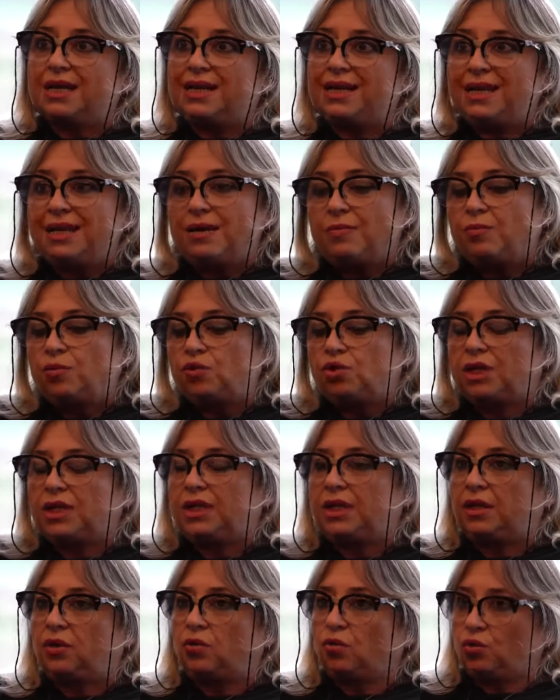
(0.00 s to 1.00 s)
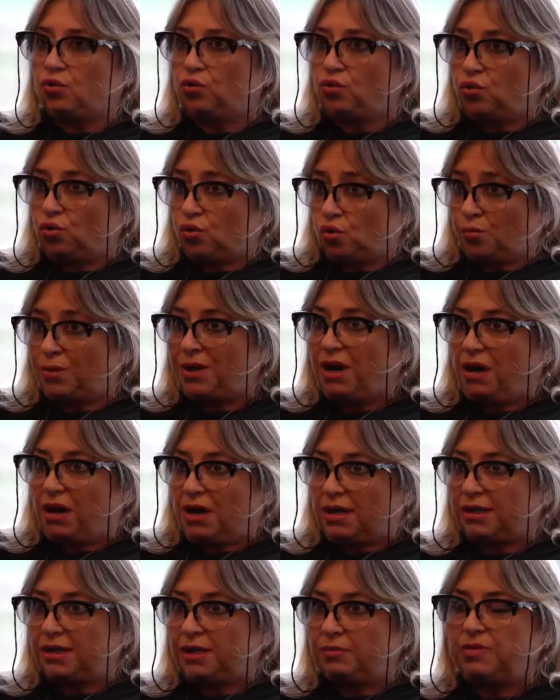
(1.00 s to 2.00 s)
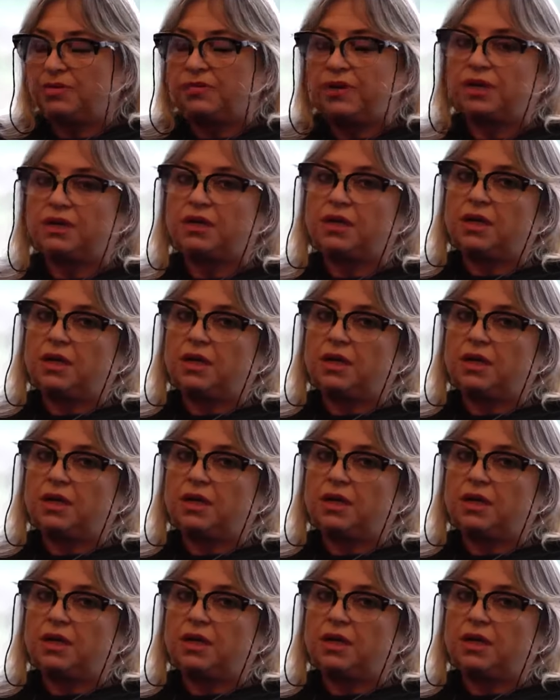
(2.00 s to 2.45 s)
Niye bu şekilde oturuyorsun bir ağrın mı var?